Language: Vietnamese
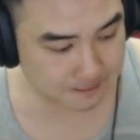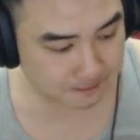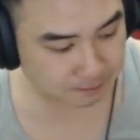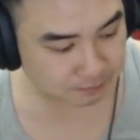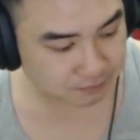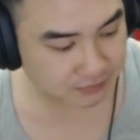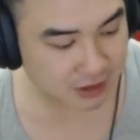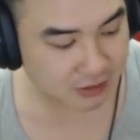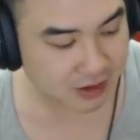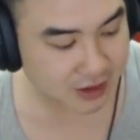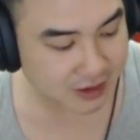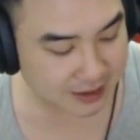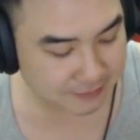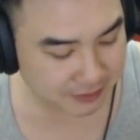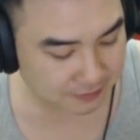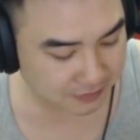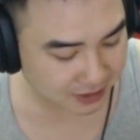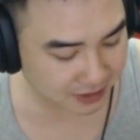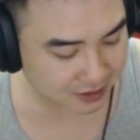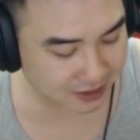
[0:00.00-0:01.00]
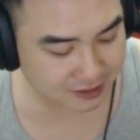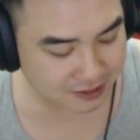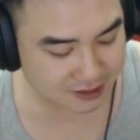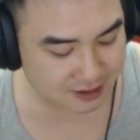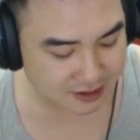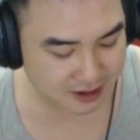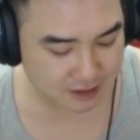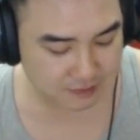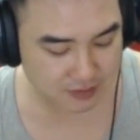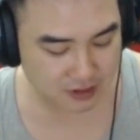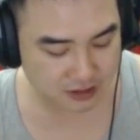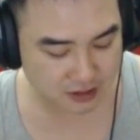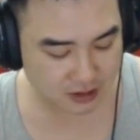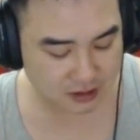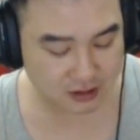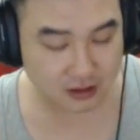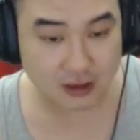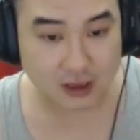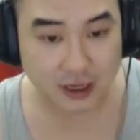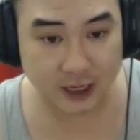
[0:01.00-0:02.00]
Nếu cái game nào mình đang thích chơi, mình chơi
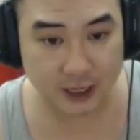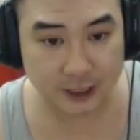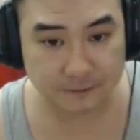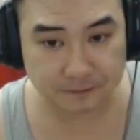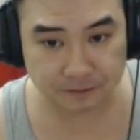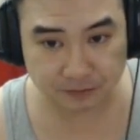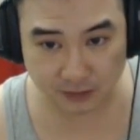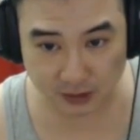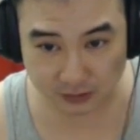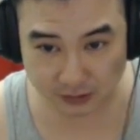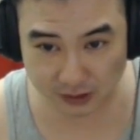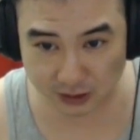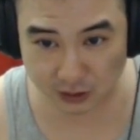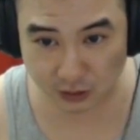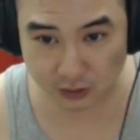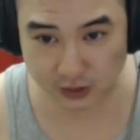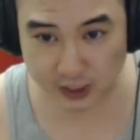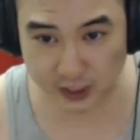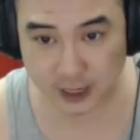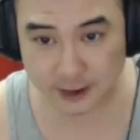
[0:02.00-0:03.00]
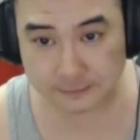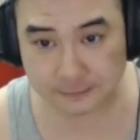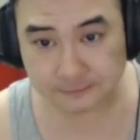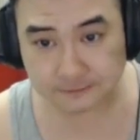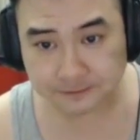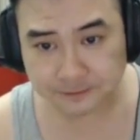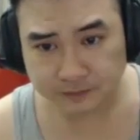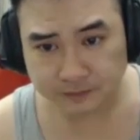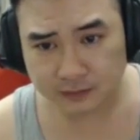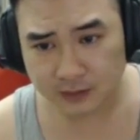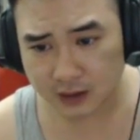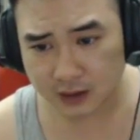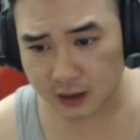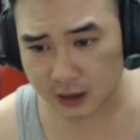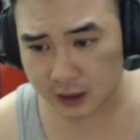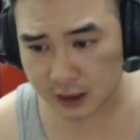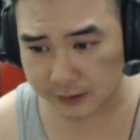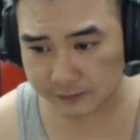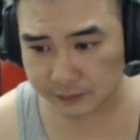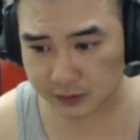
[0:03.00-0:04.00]
cực hay, mình chơi ok.
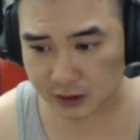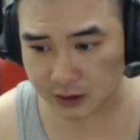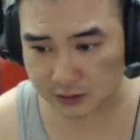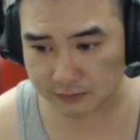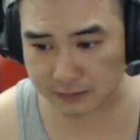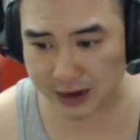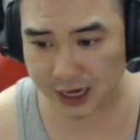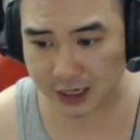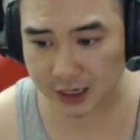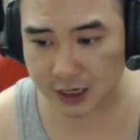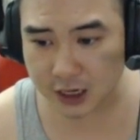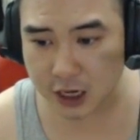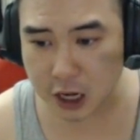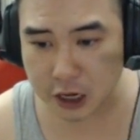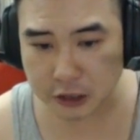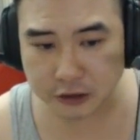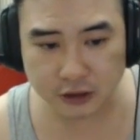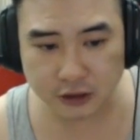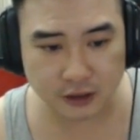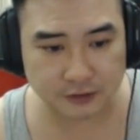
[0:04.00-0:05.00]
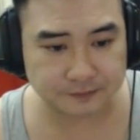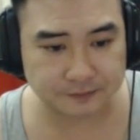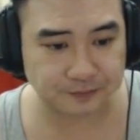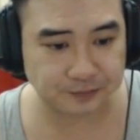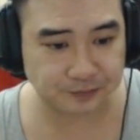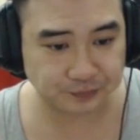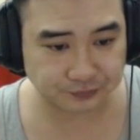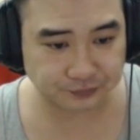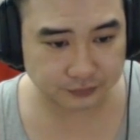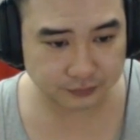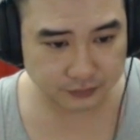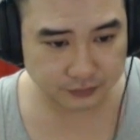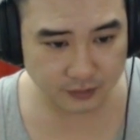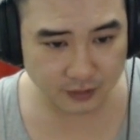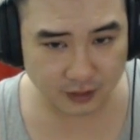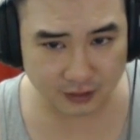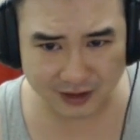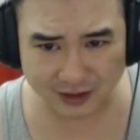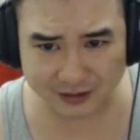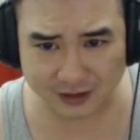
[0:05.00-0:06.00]
Từ bé đến lớn rồi,
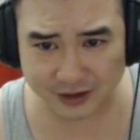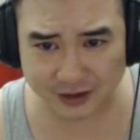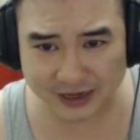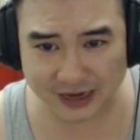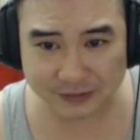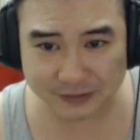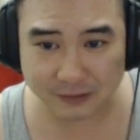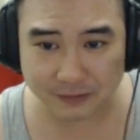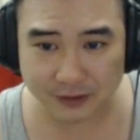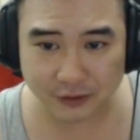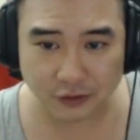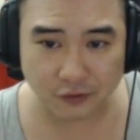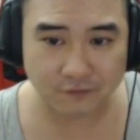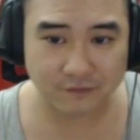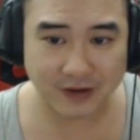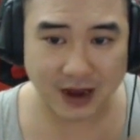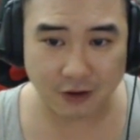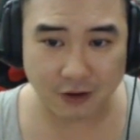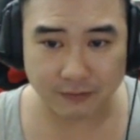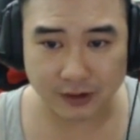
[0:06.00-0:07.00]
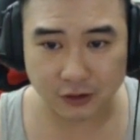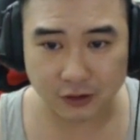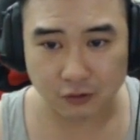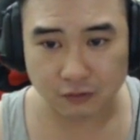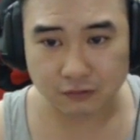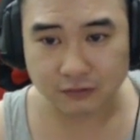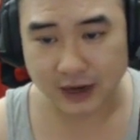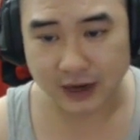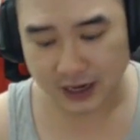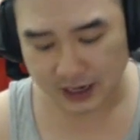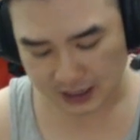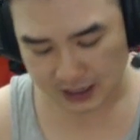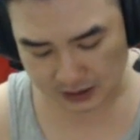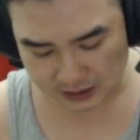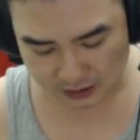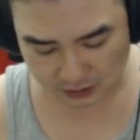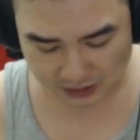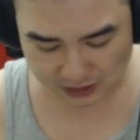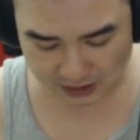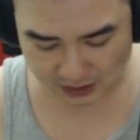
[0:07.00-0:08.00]
tất cả game nào mình đụng vào mình cũng đã
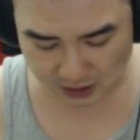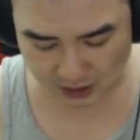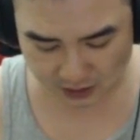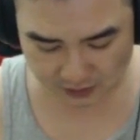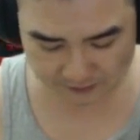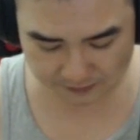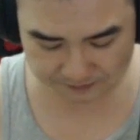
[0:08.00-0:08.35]
kiểu là